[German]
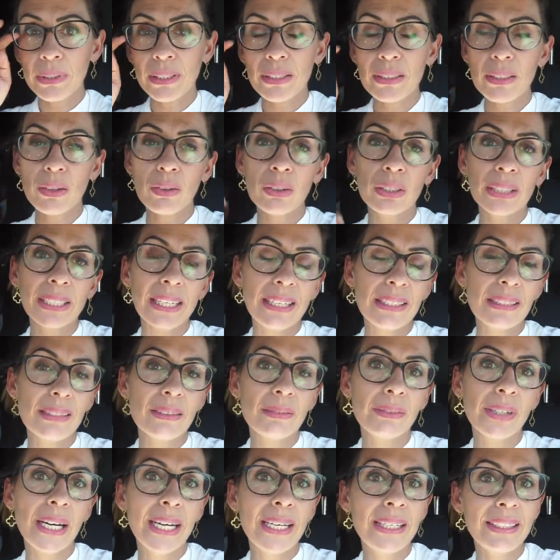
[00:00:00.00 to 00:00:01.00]
jetzt auch eine ganze
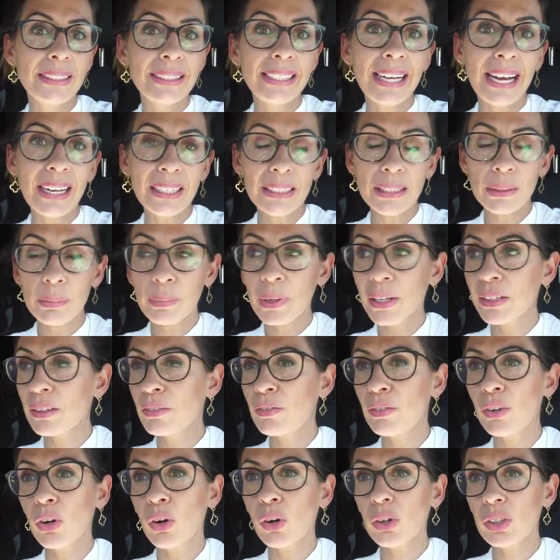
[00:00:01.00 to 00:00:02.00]
Weile gar nicht mehr
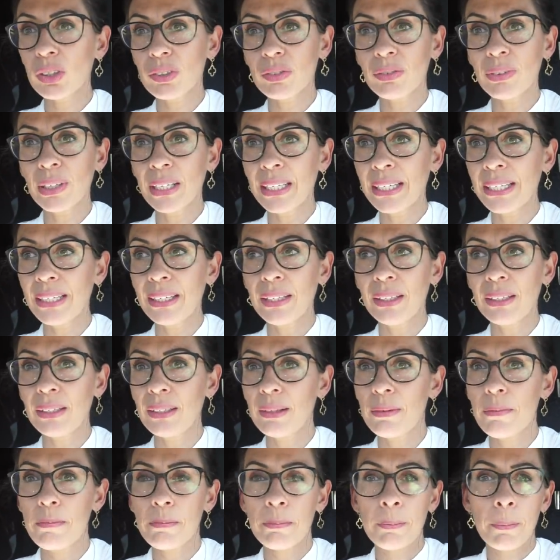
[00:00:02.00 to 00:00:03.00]
gevloggt, weil